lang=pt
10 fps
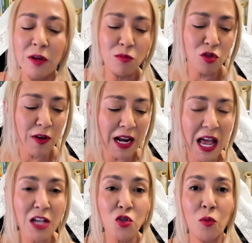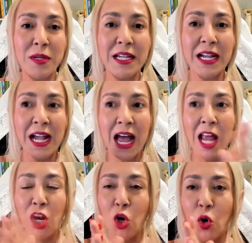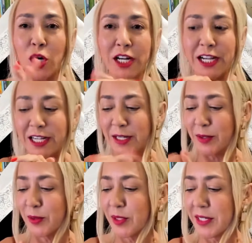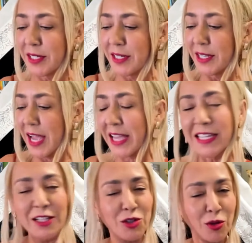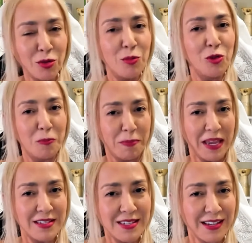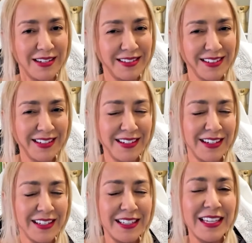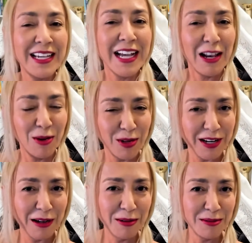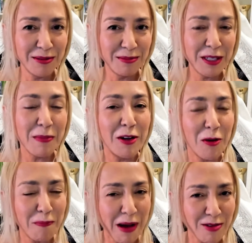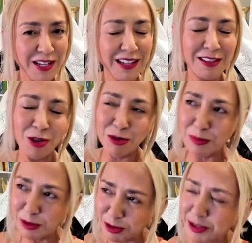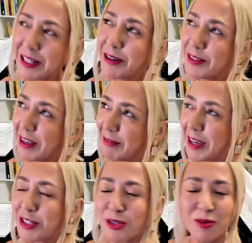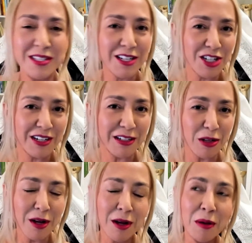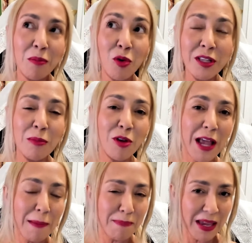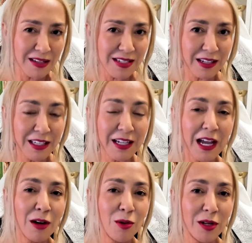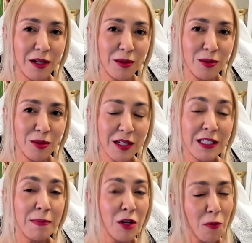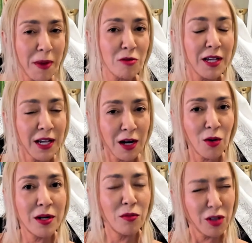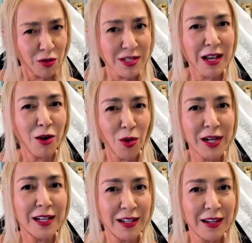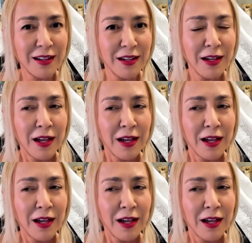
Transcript: Vamos falar sobre calorão. Rainha, todo mundo pensa que calorão, que menopausa. Todo mundo não, né? Vai, estão exagerando. Muita mulher pensa que calorão, que menopausa é calorão. Que coisa louca, né?